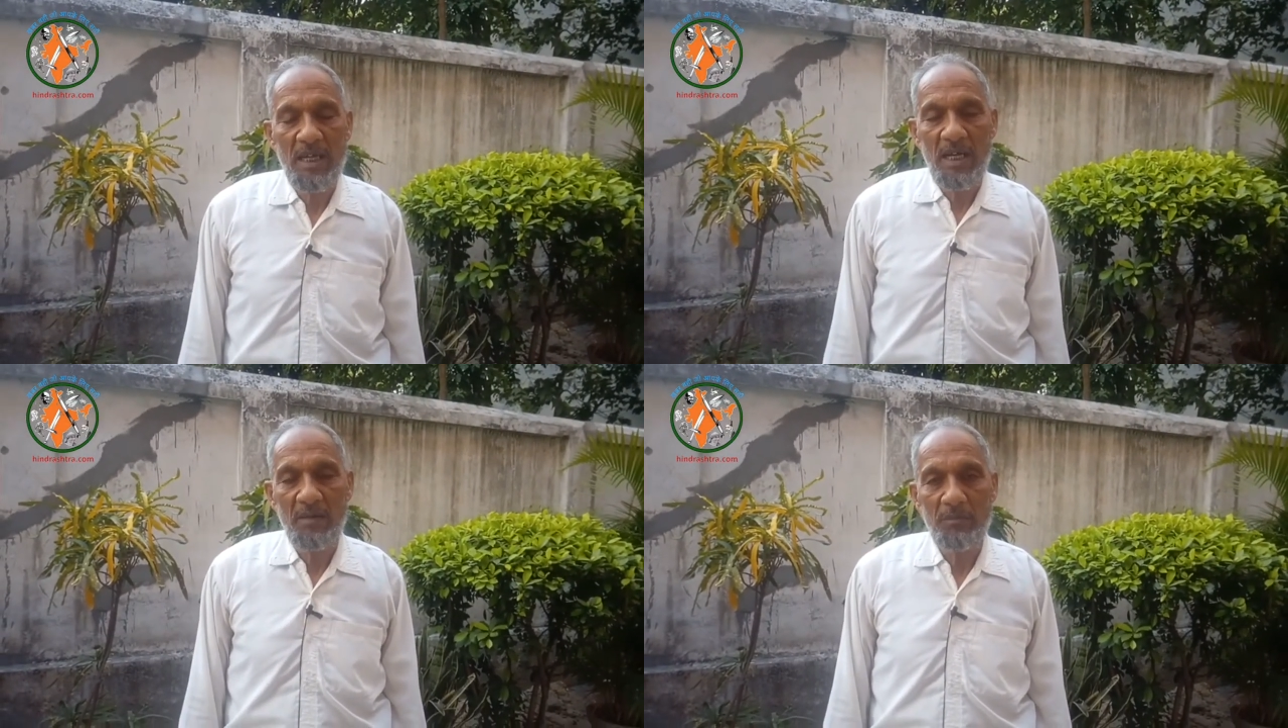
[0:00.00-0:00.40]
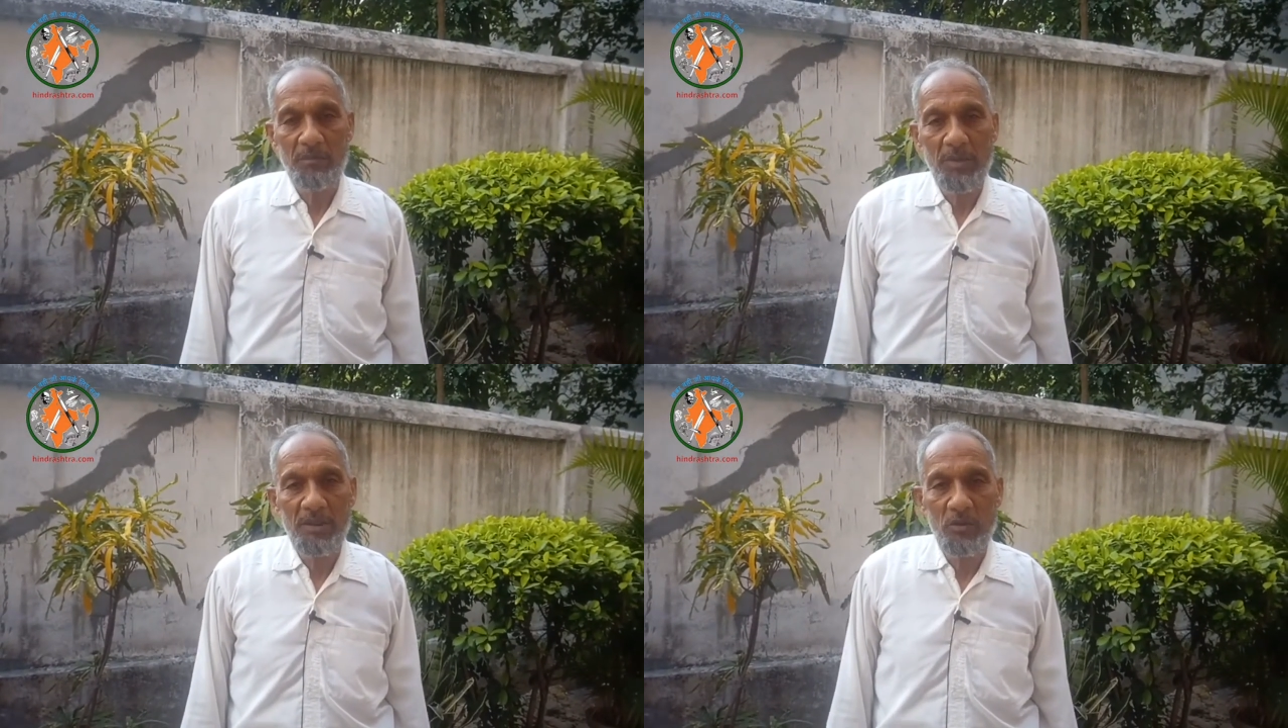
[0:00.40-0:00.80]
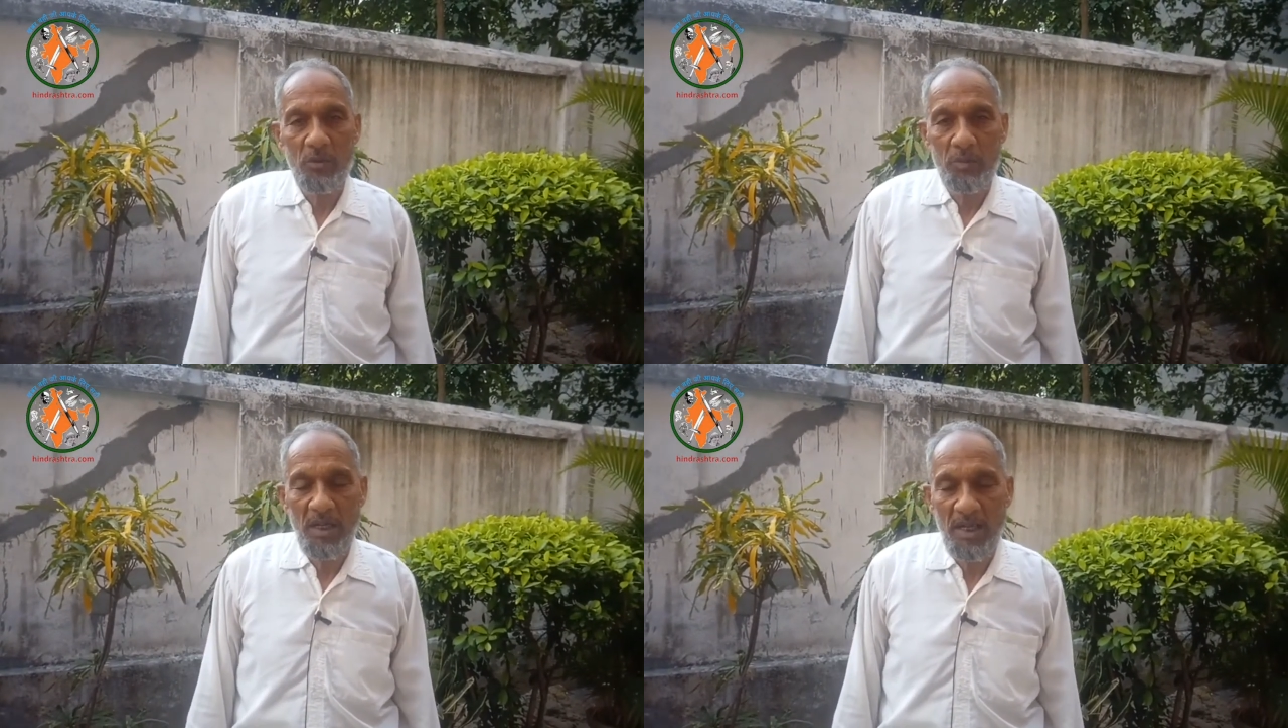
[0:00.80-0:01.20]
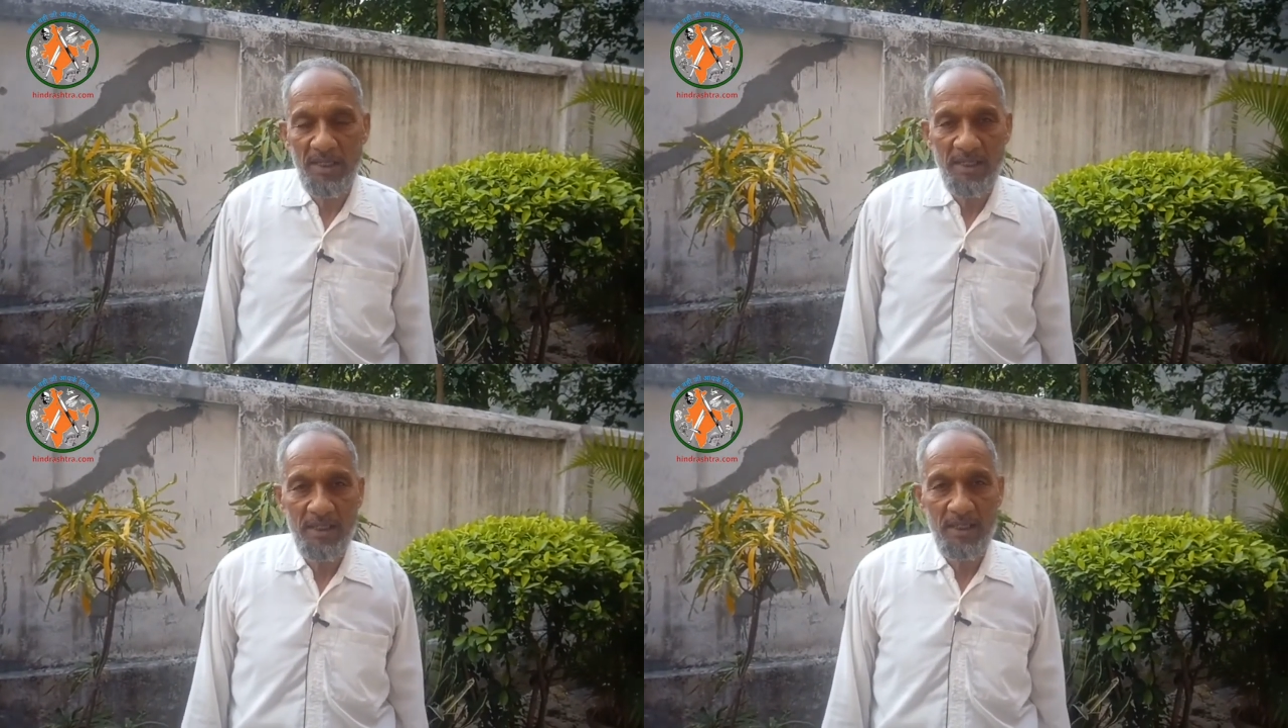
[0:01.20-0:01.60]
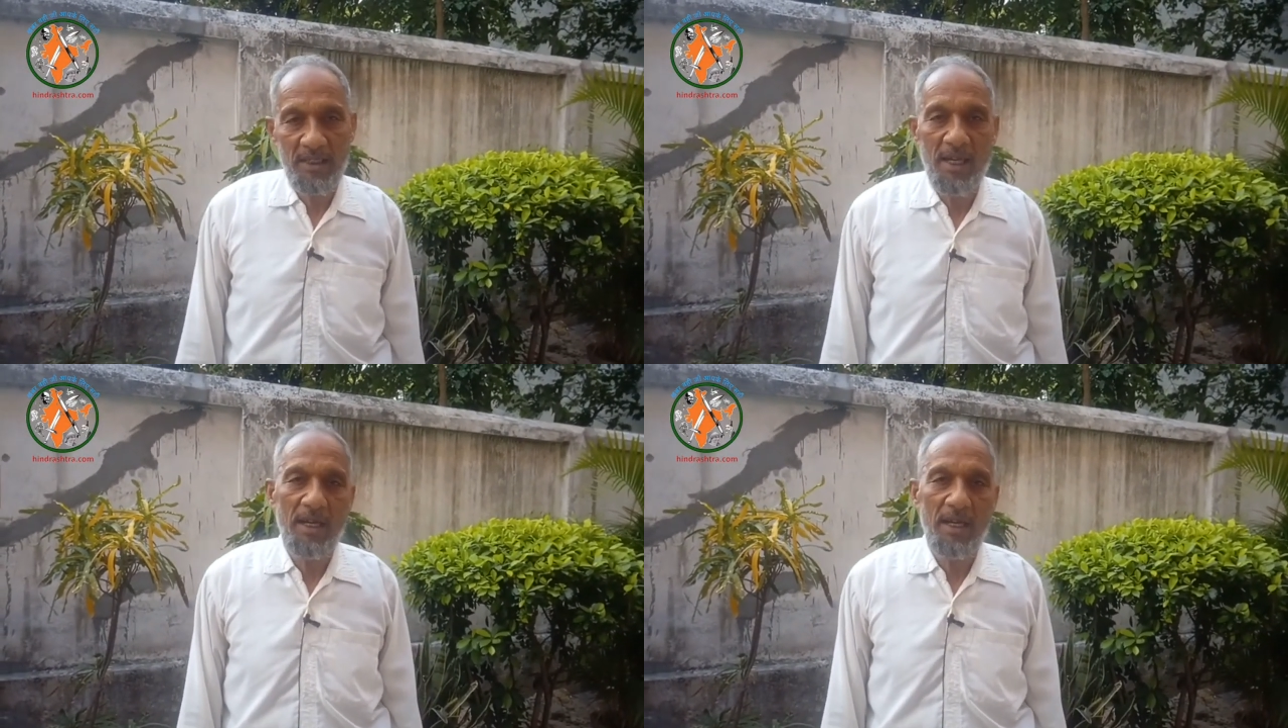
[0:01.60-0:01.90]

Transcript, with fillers: क्या बच्चों को पढ़ा लें या